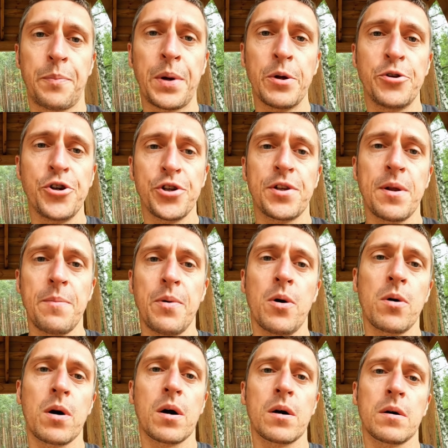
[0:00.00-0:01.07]
приучить
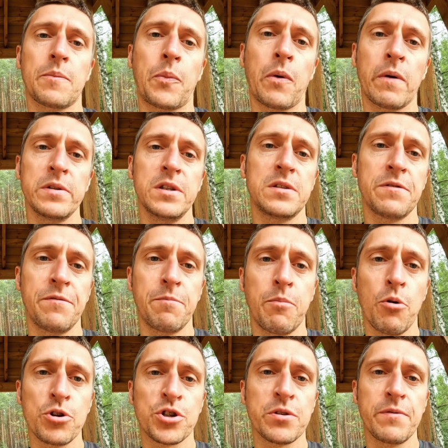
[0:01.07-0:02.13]
ребенка проводить
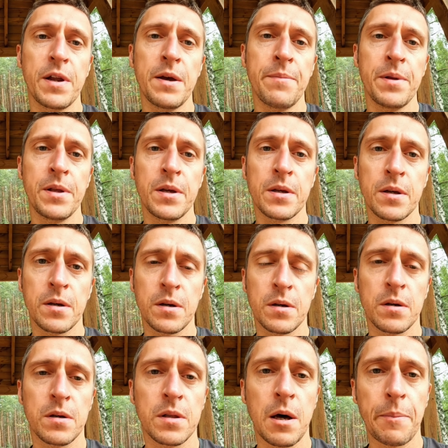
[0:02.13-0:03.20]
больше времени
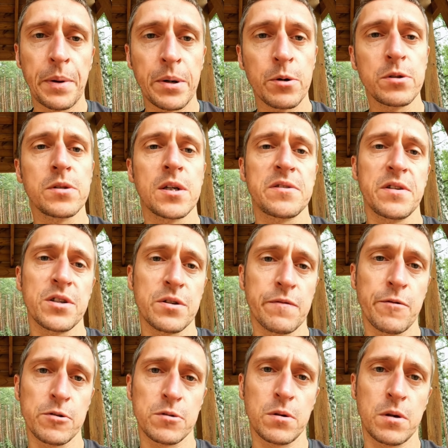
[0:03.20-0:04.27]
э, на природе, на
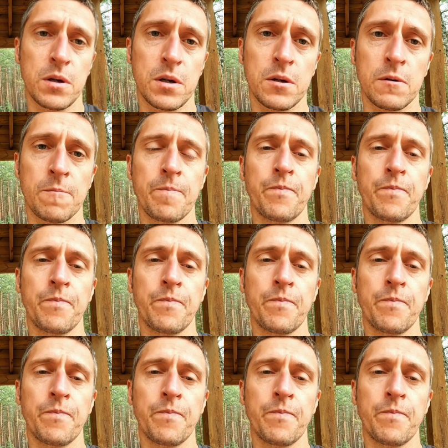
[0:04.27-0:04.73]
свежем воздухе.